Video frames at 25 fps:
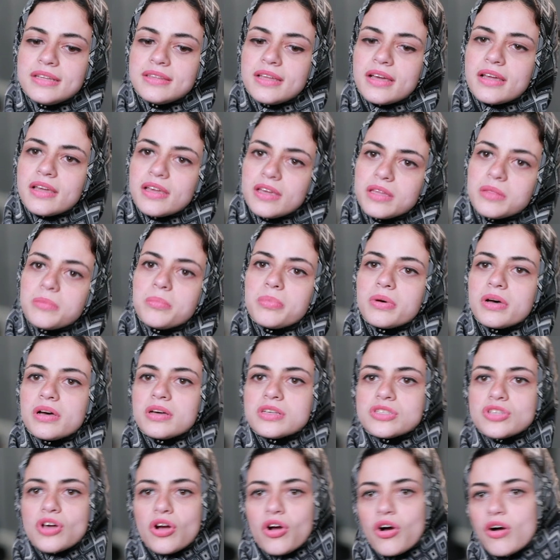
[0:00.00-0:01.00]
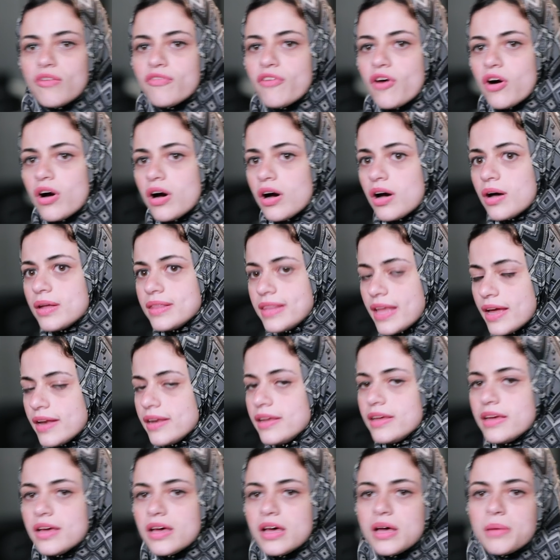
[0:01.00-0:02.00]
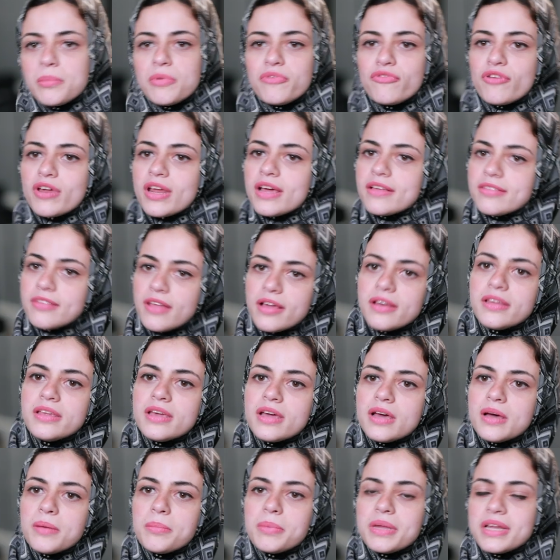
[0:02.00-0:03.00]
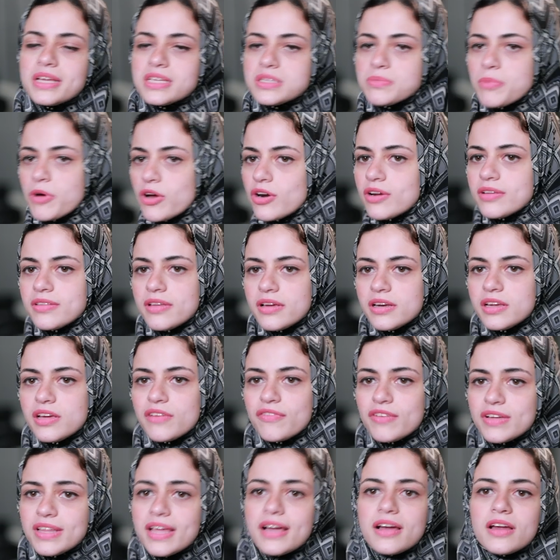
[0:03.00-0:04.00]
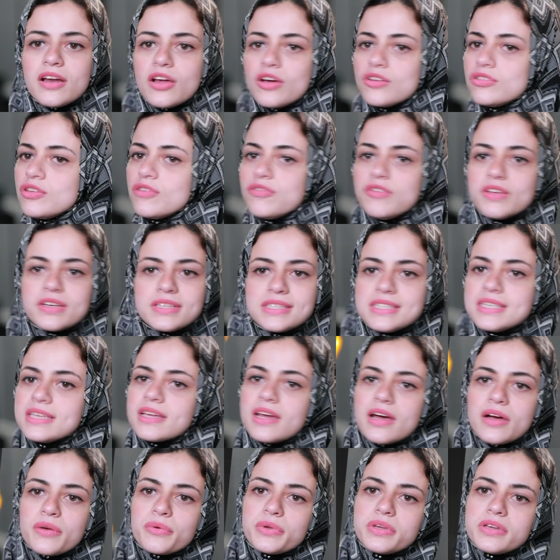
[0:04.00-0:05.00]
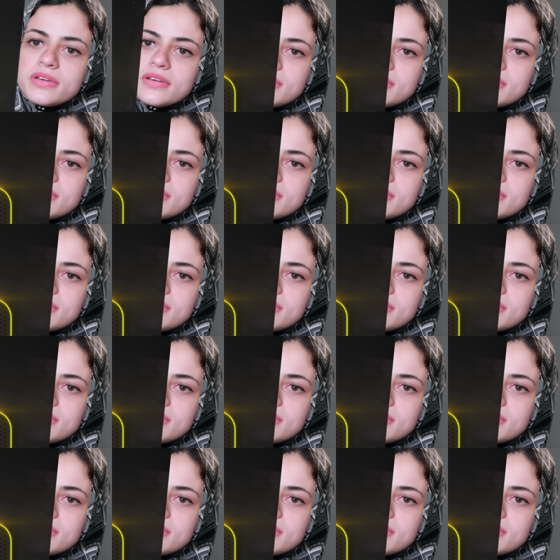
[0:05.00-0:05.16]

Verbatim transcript: احتكيت بثقافه تانية بفرق تانية بناس بره تانية فده كان هيضيف لي كتير قوي